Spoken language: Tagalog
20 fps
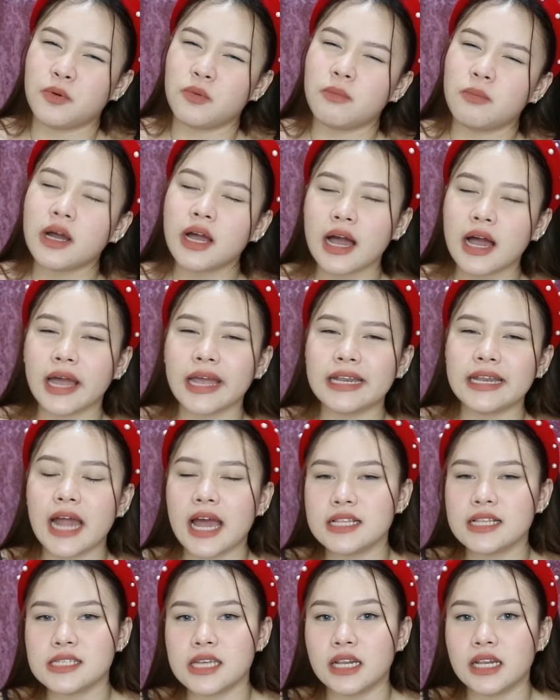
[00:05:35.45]
Kumbaga,
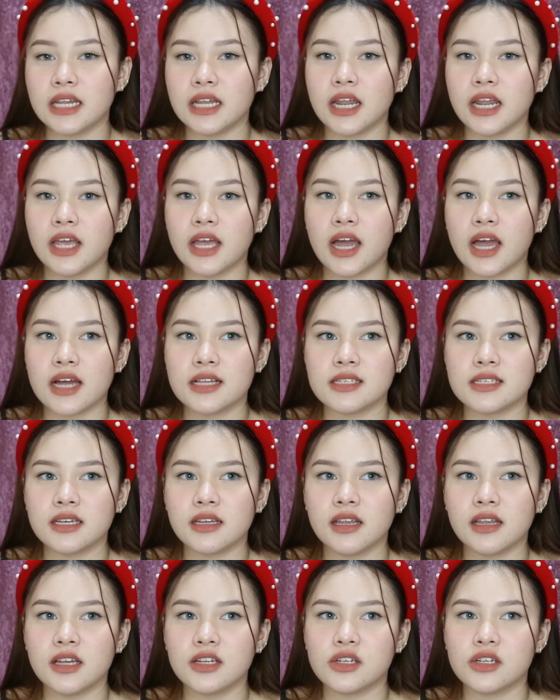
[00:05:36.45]
kinancel nila yung
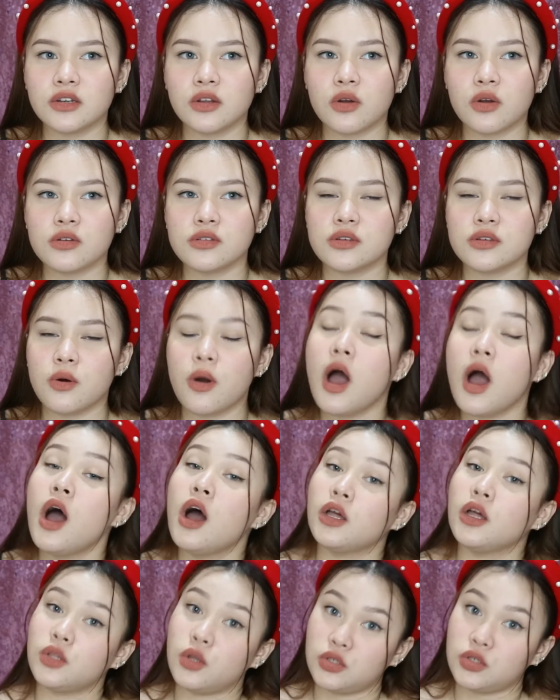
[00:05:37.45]
cancellation ko. So,
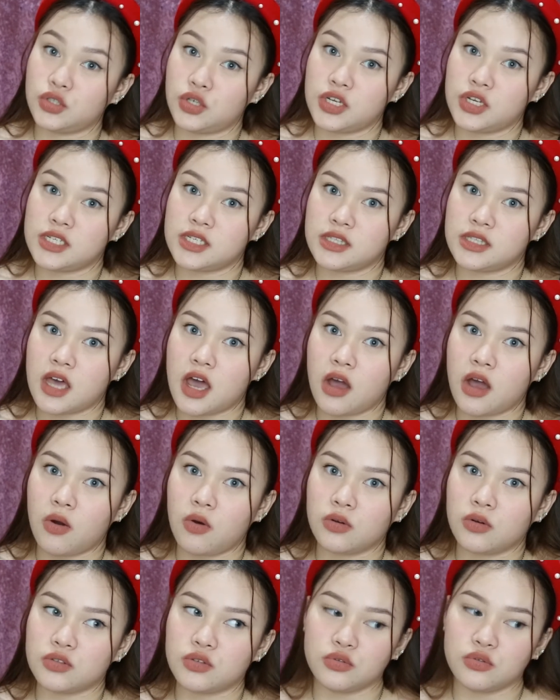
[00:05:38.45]
no choice na
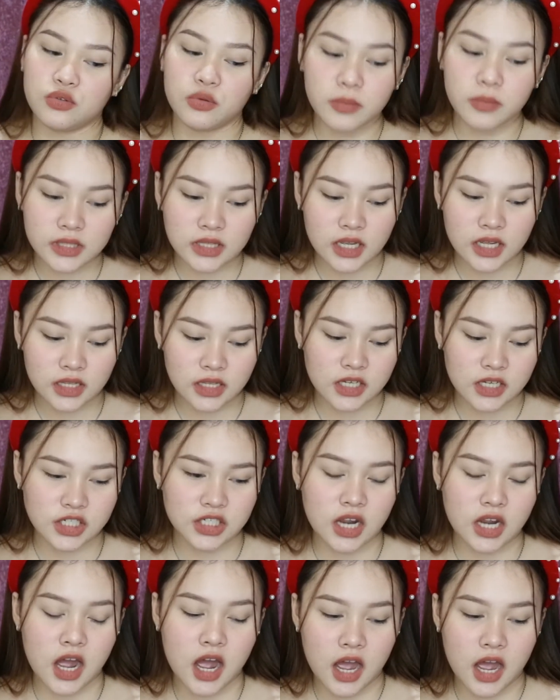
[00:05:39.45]
ako. So, dumating na
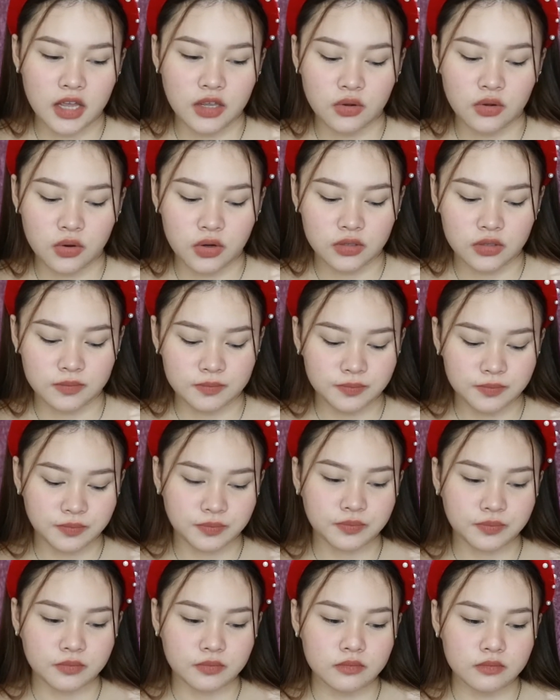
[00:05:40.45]
siya, ayun.
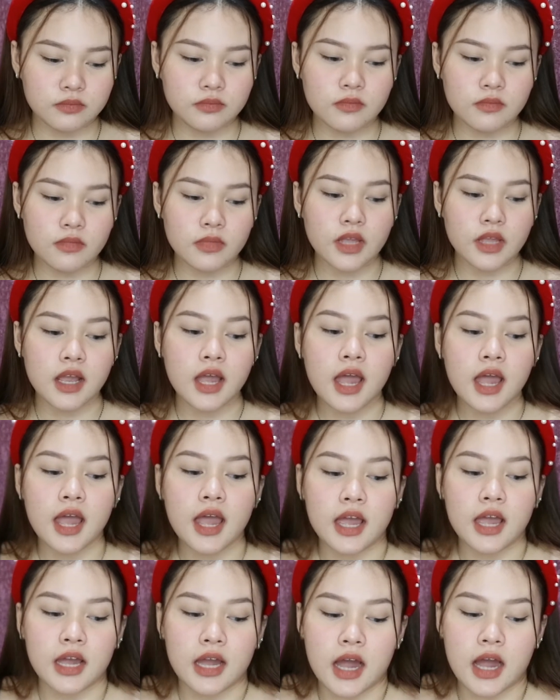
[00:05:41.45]

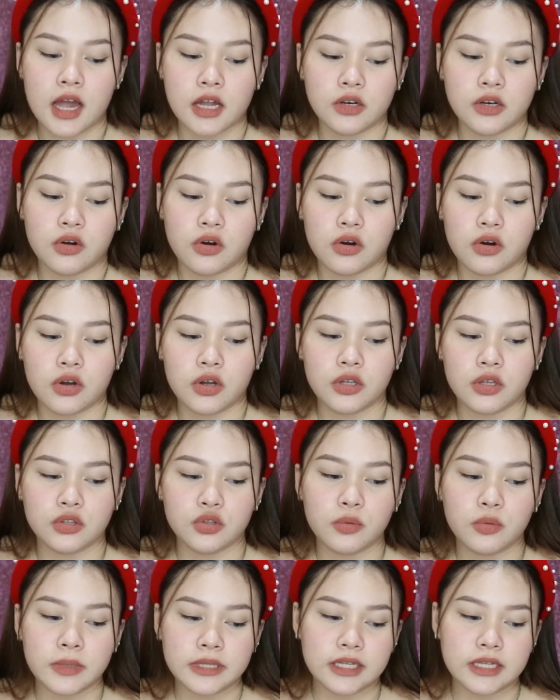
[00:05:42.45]
Ano,
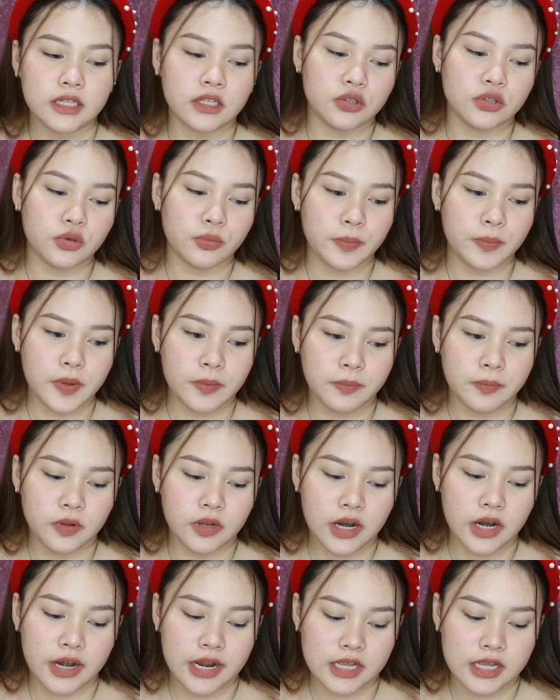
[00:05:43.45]
dumating na tong pimple
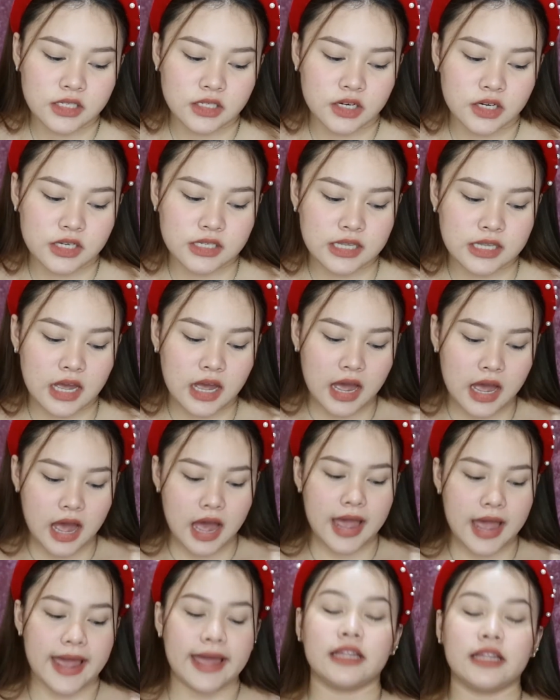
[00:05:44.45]
eraser,
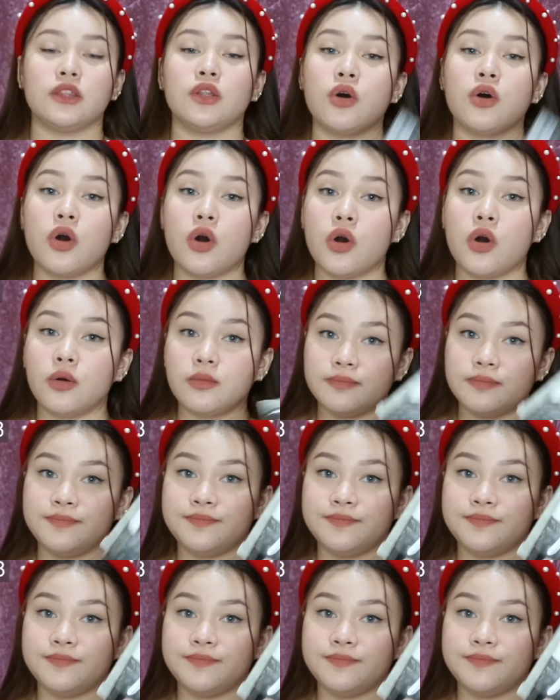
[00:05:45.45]
saka ito.